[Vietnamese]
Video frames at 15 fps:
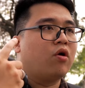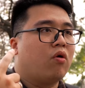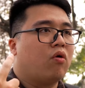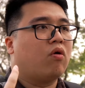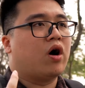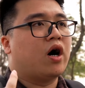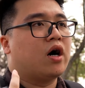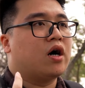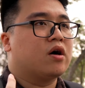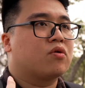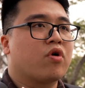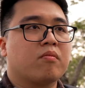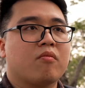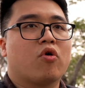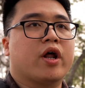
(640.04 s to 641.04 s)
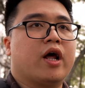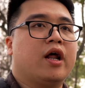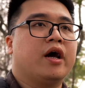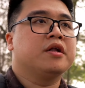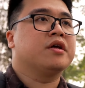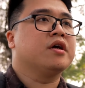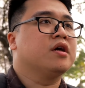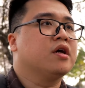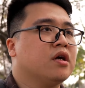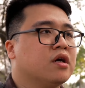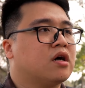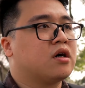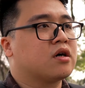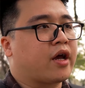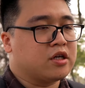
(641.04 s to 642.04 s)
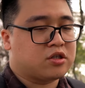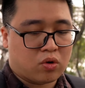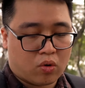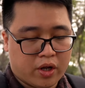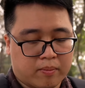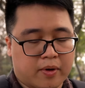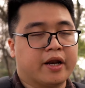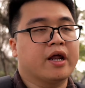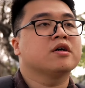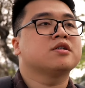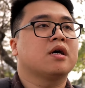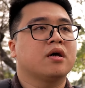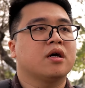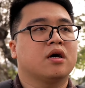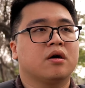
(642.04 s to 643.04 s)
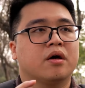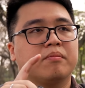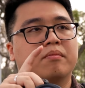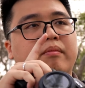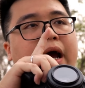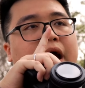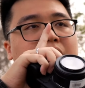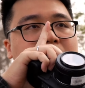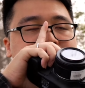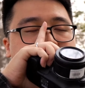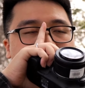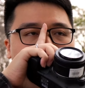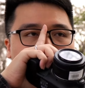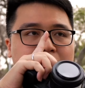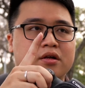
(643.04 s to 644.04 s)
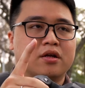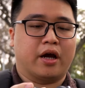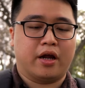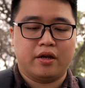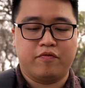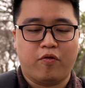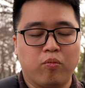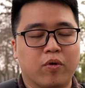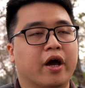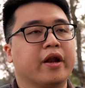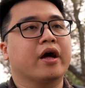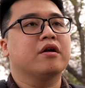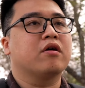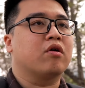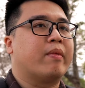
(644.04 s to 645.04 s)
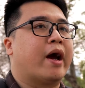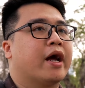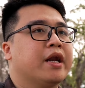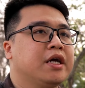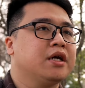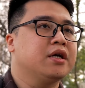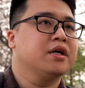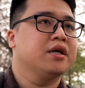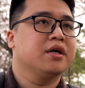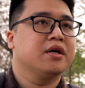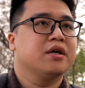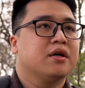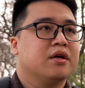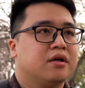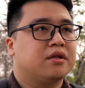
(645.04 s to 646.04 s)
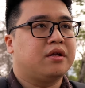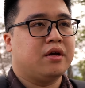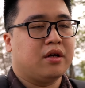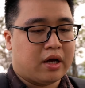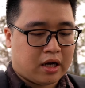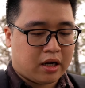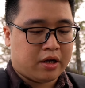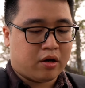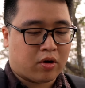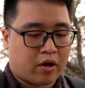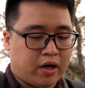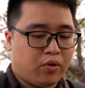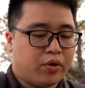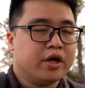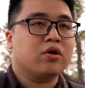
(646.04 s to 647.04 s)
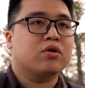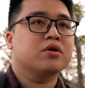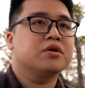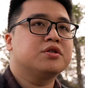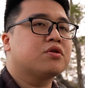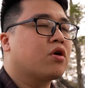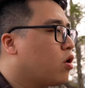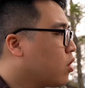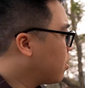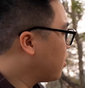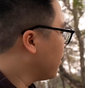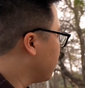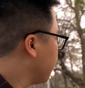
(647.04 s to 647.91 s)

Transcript: độ uh, quick mode này lên thì uh, cái số điểm lấy nét sẽ ờ, bé sẽ ít hơn cái vùng lấy nét đường nó bé đi thì đấy là điều cần lưu ý thôi chứ còn